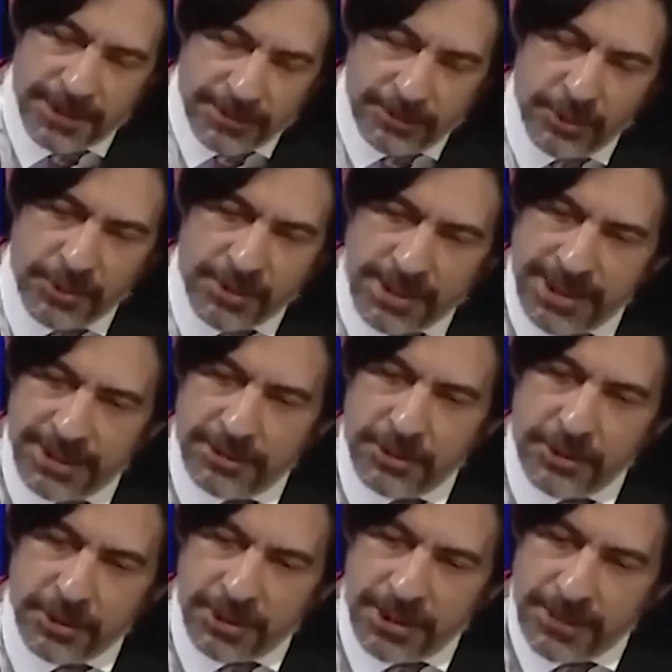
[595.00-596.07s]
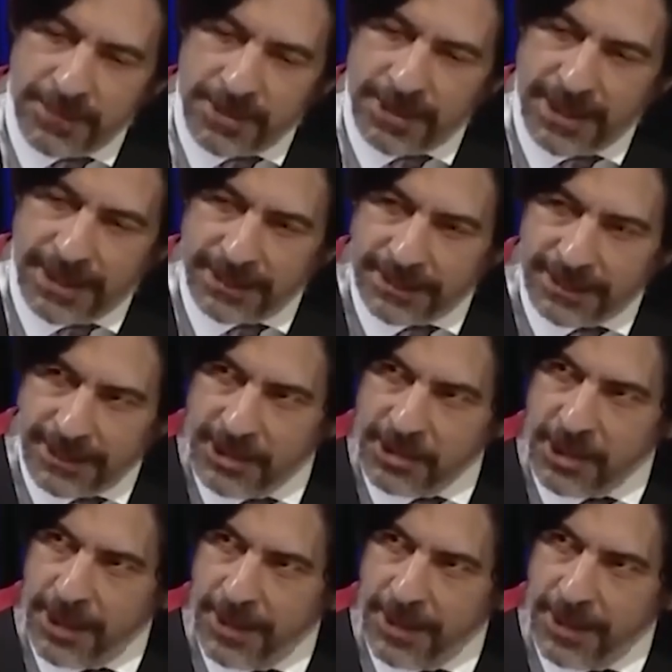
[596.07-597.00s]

bir müzisyen, çok iyi bir arkadaş